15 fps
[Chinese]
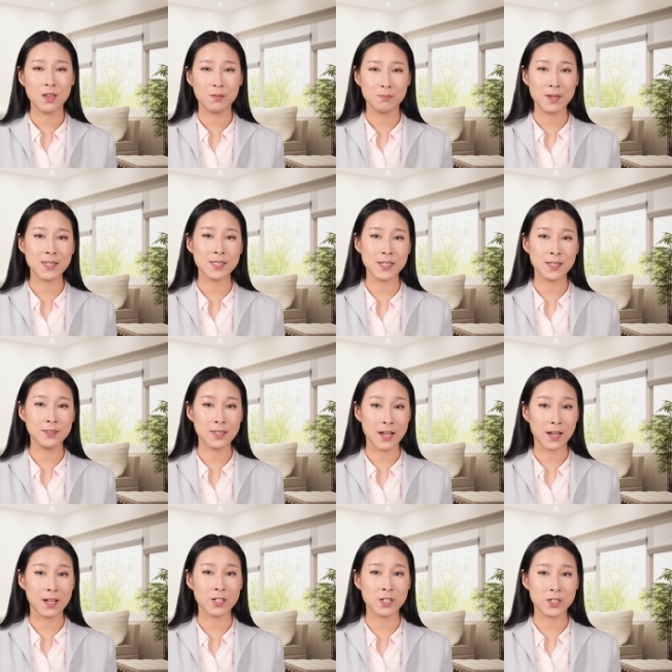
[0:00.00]
曼青
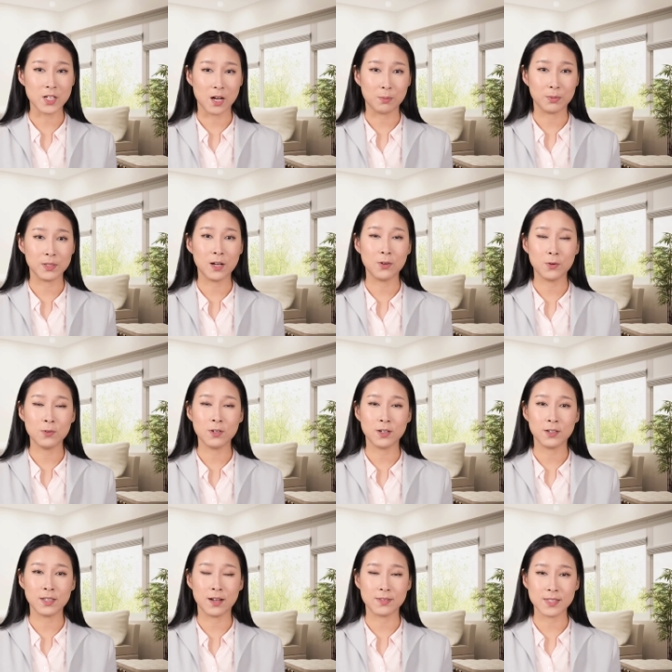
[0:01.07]
大概是找不到共
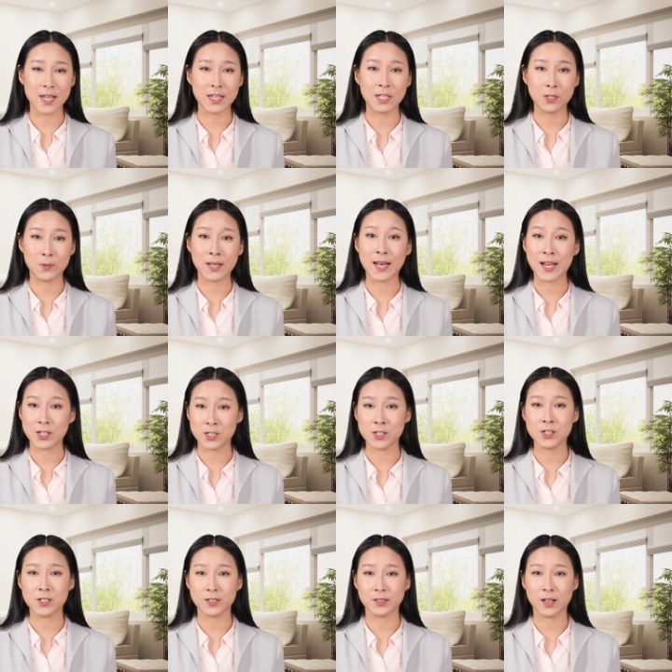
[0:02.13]
和党参议员来支
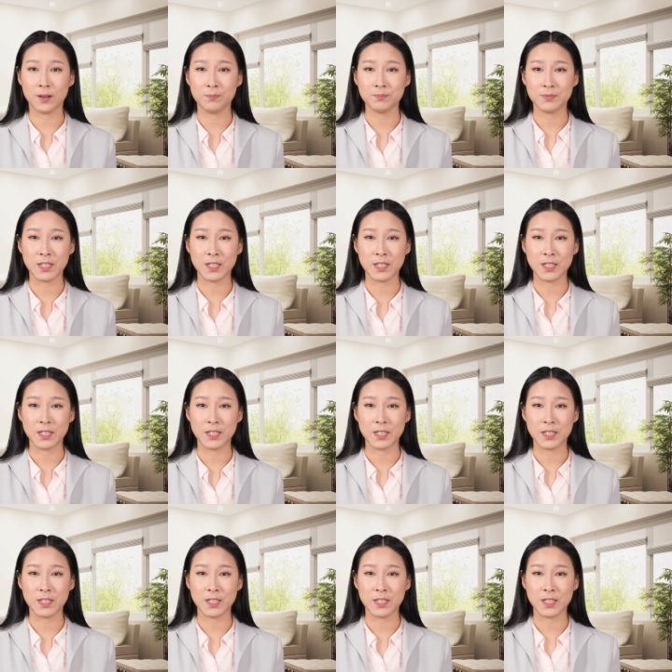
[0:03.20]
持的，